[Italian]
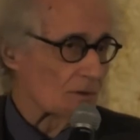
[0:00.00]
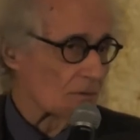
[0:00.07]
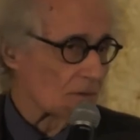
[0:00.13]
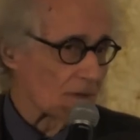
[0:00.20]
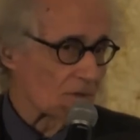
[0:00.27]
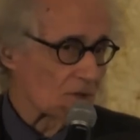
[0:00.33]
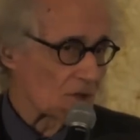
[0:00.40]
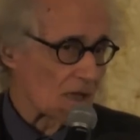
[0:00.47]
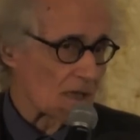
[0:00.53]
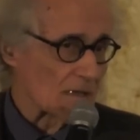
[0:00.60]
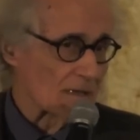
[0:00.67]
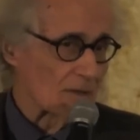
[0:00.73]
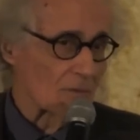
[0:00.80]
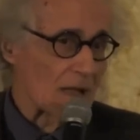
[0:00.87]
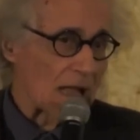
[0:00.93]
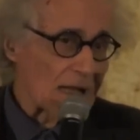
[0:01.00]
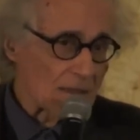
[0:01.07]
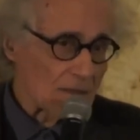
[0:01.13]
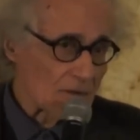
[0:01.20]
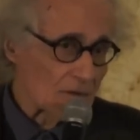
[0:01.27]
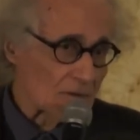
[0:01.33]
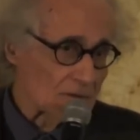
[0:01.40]
una vicenda, un
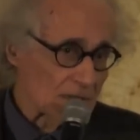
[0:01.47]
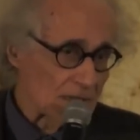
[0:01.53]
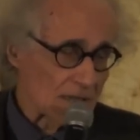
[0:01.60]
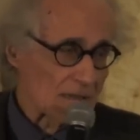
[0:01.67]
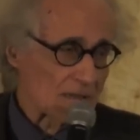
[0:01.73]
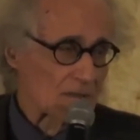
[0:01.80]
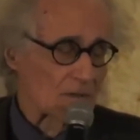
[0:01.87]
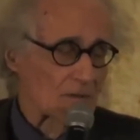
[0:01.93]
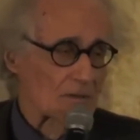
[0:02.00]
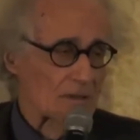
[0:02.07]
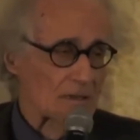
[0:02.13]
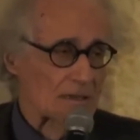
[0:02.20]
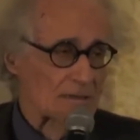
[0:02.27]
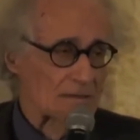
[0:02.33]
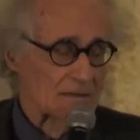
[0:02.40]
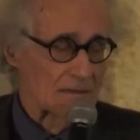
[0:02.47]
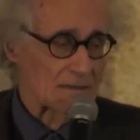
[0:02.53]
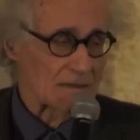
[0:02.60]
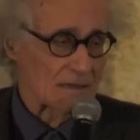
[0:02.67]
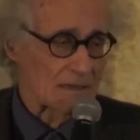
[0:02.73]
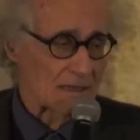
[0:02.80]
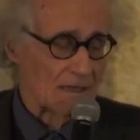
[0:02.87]
anno della storia
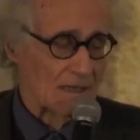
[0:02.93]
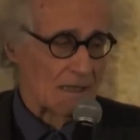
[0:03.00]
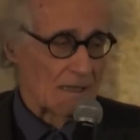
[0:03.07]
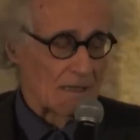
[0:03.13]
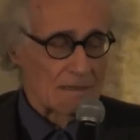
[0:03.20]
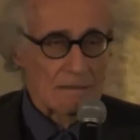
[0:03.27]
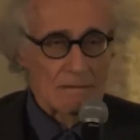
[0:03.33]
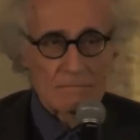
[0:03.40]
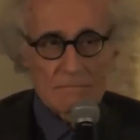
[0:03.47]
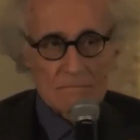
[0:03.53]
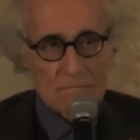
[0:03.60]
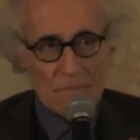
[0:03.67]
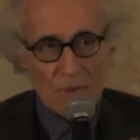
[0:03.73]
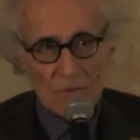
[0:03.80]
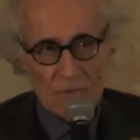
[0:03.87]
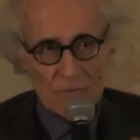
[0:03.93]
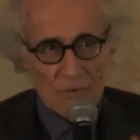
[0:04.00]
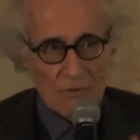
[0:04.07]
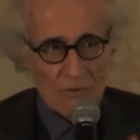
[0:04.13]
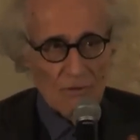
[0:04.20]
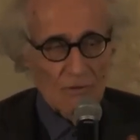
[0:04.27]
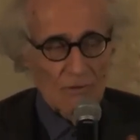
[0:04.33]
antica
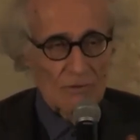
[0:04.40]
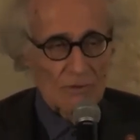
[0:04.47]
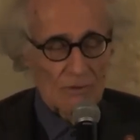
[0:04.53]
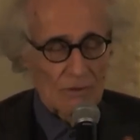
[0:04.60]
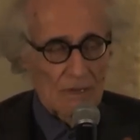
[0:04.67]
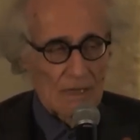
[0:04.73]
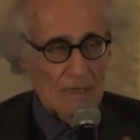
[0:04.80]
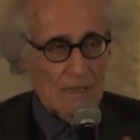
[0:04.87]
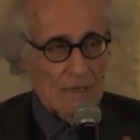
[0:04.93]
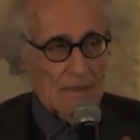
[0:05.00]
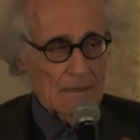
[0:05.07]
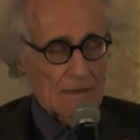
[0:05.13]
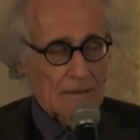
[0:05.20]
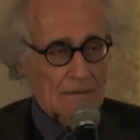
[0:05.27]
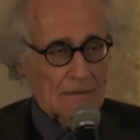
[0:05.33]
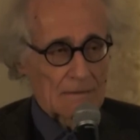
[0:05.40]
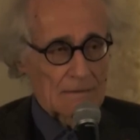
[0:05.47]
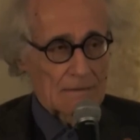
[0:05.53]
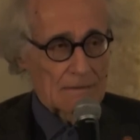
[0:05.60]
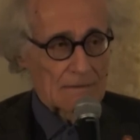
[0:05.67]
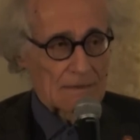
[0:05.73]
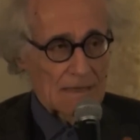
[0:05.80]
molto noto,
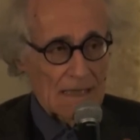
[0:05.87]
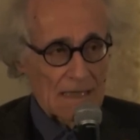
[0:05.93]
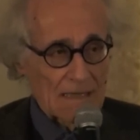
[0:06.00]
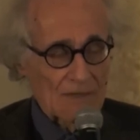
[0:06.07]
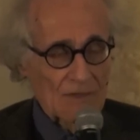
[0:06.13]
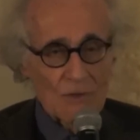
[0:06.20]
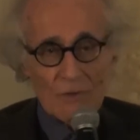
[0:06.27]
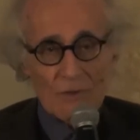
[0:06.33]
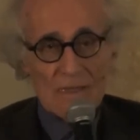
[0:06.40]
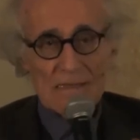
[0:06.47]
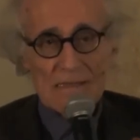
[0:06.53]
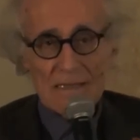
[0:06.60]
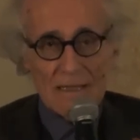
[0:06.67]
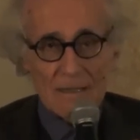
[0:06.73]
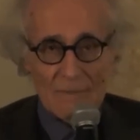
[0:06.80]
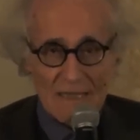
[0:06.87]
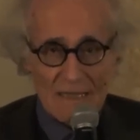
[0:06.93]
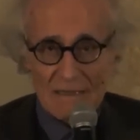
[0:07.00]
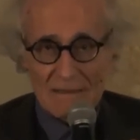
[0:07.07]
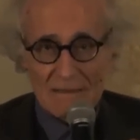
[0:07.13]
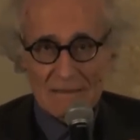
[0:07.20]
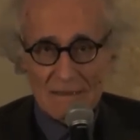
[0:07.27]
eh, direi
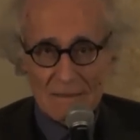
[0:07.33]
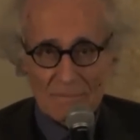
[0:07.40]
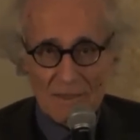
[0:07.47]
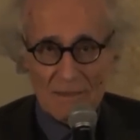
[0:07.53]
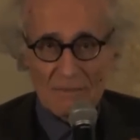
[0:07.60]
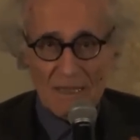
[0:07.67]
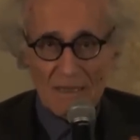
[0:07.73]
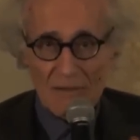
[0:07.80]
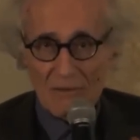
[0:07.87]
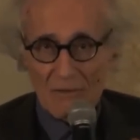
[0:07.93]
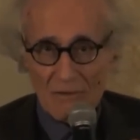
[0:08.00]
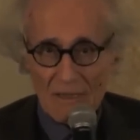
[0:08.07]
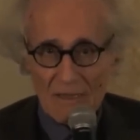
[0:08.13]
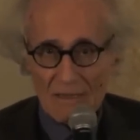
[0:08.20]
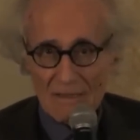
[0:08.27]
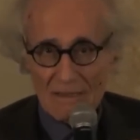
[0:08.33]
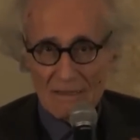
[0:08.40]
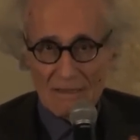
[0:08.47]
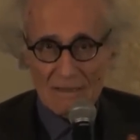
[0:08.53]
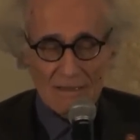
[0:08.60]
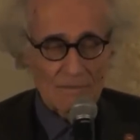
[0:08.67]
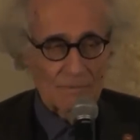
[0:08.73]
scolasticamente, prima ancora
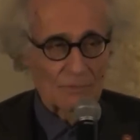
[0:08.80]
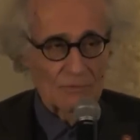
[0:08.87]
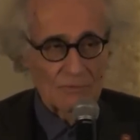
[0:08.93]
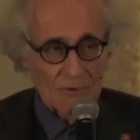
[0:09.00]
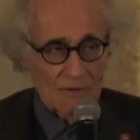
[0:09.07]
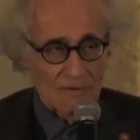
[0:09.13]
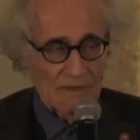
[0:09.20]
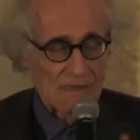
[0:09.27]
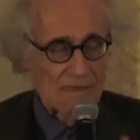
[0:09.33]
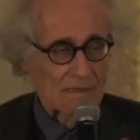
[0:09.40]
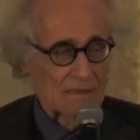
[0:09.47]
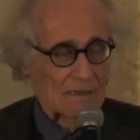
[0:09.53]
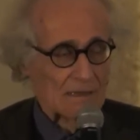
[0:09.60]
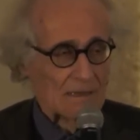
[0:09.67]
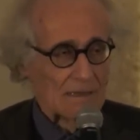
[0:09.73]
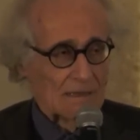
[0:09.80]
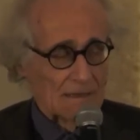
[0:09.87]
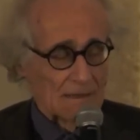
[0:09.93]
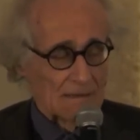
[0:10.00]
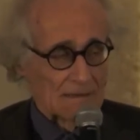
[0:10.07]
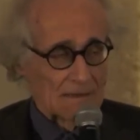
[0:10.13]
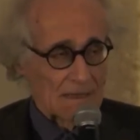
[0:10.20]
che dal punto di vista
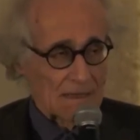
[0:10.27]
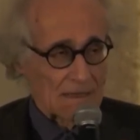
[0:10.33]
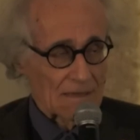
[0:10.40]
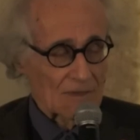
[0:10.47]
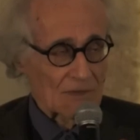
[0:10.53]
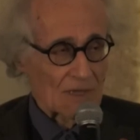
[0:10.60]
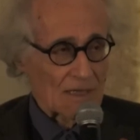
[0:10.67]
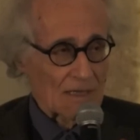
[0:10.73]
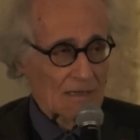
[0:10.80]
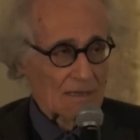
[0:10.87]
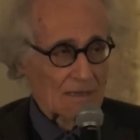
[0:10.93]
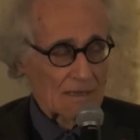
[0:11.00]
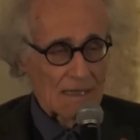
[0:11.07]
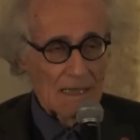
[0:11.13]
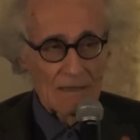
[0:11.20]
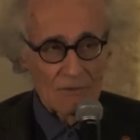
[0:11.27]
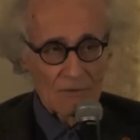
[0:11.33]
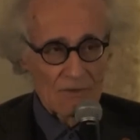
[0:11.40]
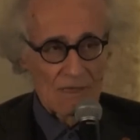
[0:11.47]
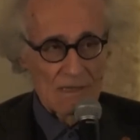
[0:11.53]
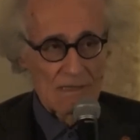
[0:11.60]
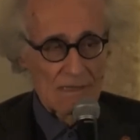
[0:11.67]
della ricerca, l'anno
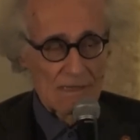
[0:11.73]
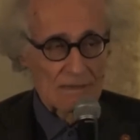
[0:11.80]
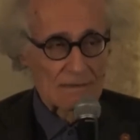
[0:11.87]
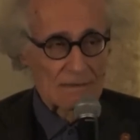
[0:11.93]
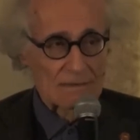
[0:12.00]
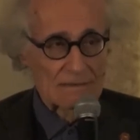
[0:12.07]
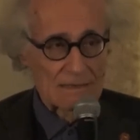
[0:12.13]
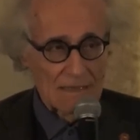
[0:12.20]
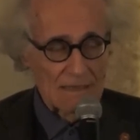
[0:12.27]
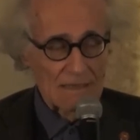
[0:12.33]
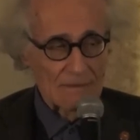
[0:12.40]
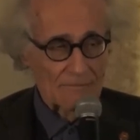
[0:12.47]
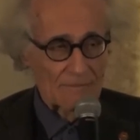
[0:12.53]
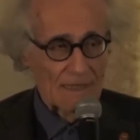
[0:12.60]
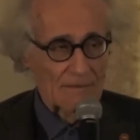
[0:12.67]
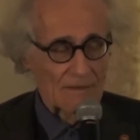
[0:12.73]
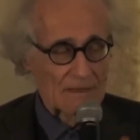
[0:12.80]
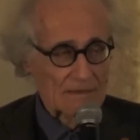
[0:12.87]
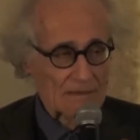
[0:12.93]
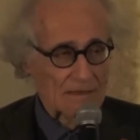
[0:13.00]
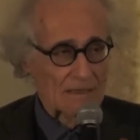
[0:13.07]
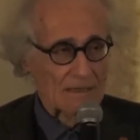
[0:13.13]
63
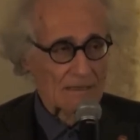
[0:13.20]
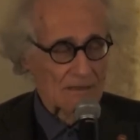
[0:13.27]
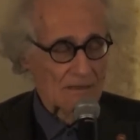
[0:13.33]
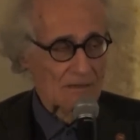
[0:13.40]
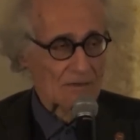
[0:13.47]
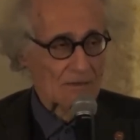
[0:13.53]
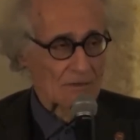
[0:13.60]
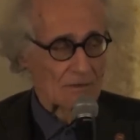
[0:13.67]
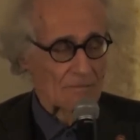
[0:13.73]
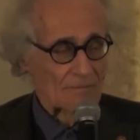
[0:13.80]
a.C.,